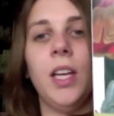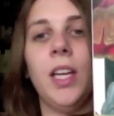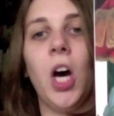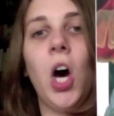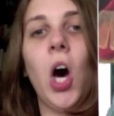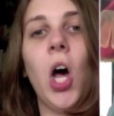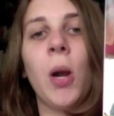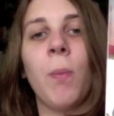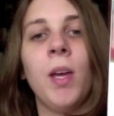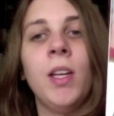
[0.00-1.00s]

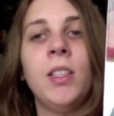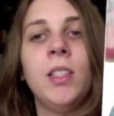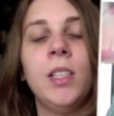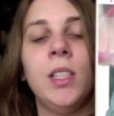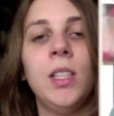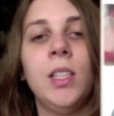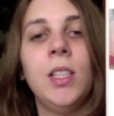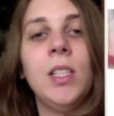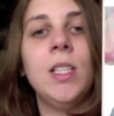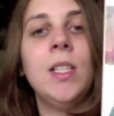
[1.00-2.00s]
enorme.
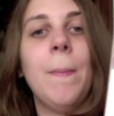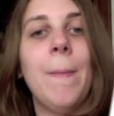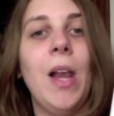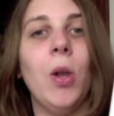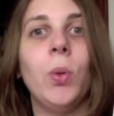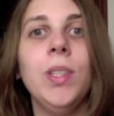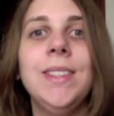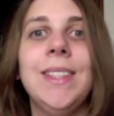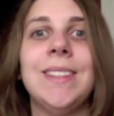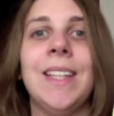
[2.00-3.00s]
Bello,
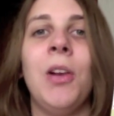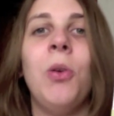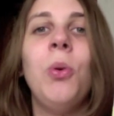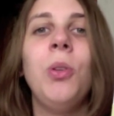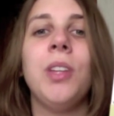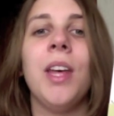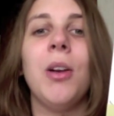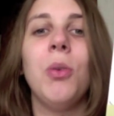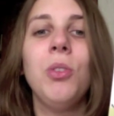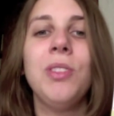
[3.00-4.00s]
questa l'ult- era
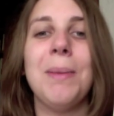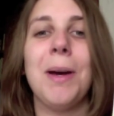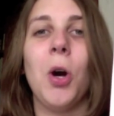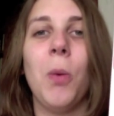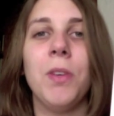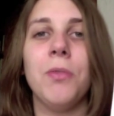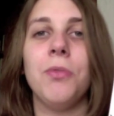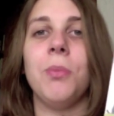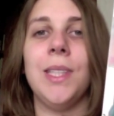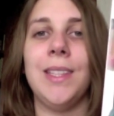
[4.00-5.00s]
l'ultima copia in
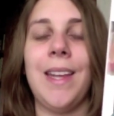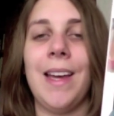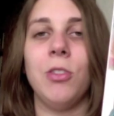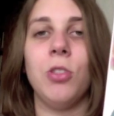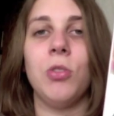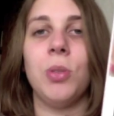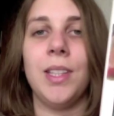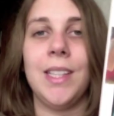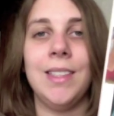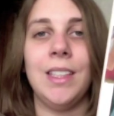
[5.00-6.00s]
fumetteria, cioè sono
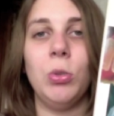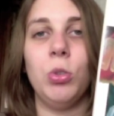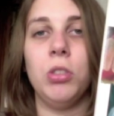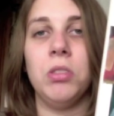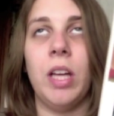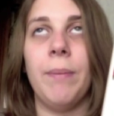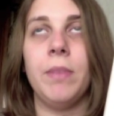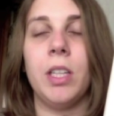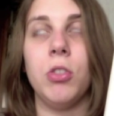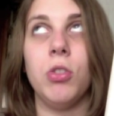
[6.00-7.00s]
andata e uscito da
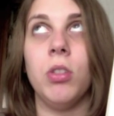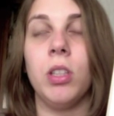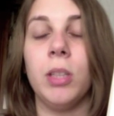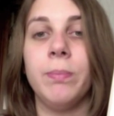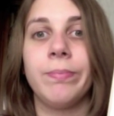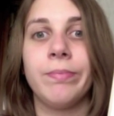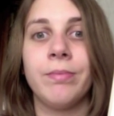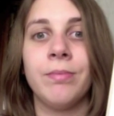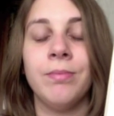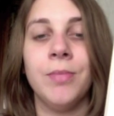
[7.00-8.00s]
tre giorni.
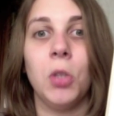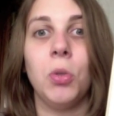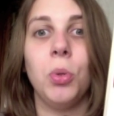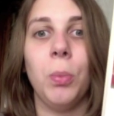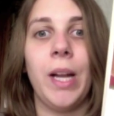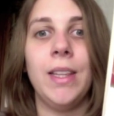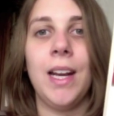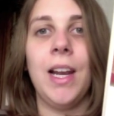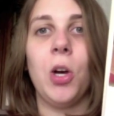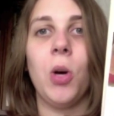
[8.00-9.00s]
Ho dovuto
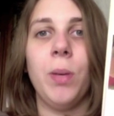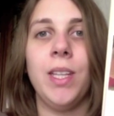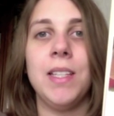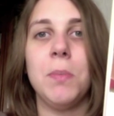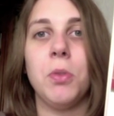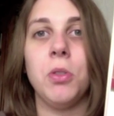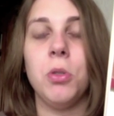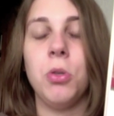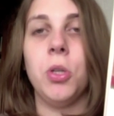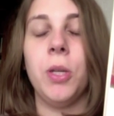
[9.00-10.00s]
prendere la copia da
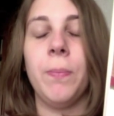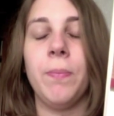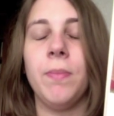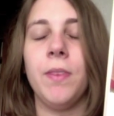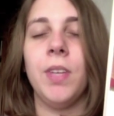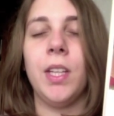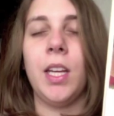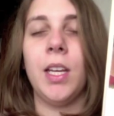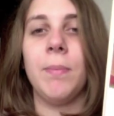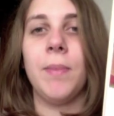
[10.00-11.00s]
esposizione in
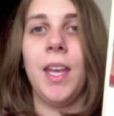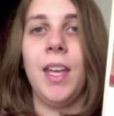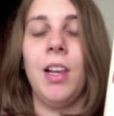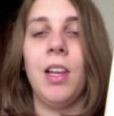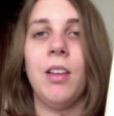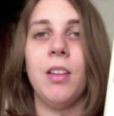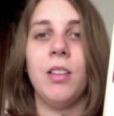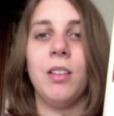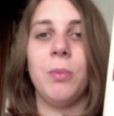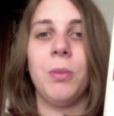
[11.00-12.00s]
vetrina e il eh,
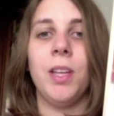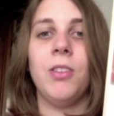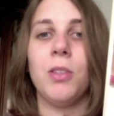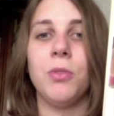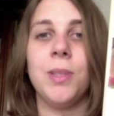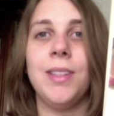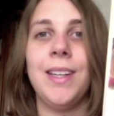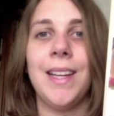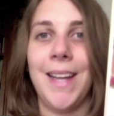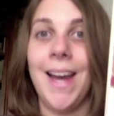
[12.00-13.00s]
proprietario della
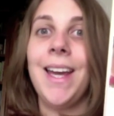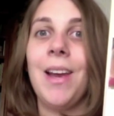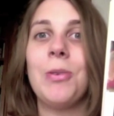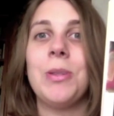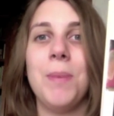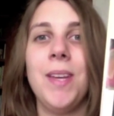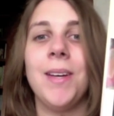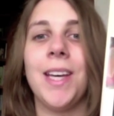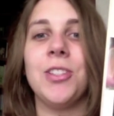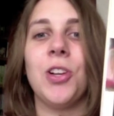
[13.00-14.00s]
fumetteria neanche lo
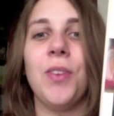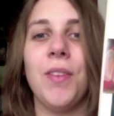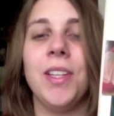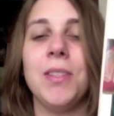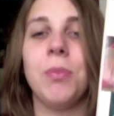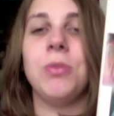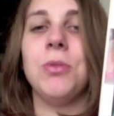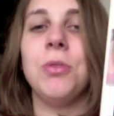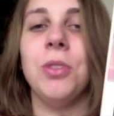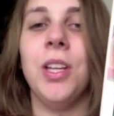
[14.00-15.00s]
sapeva che ce l'aveva ad
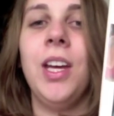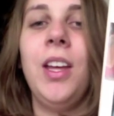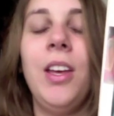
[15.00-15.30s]
esposizione.